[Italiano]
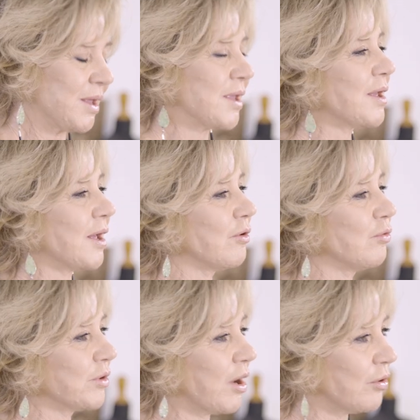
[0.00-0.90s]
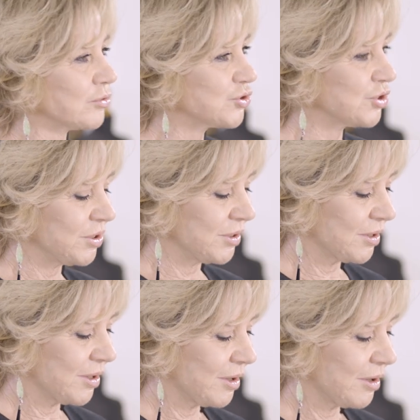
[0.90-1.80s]
e ancora oggi
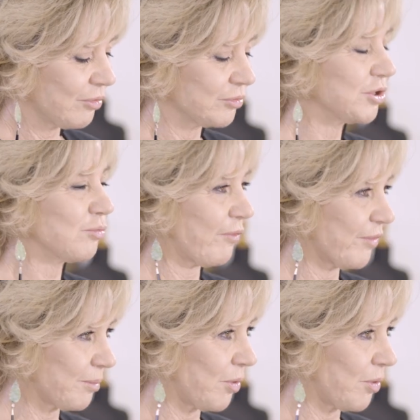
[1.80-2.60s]
continuo a far